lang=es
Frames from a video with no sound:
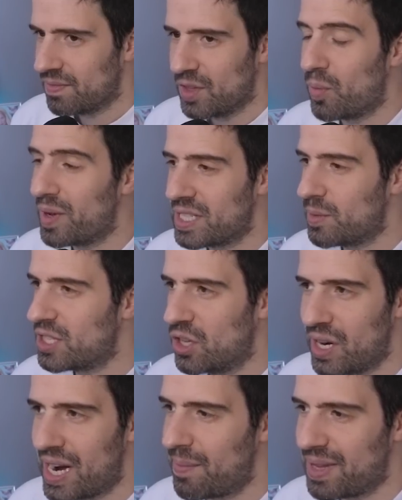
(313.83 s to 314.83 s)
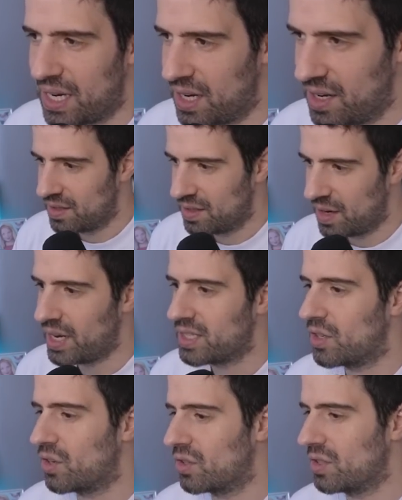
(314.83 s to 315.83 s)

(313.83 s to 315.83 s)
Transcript: Nos merecemos el dólar a mil. Ahí se cortó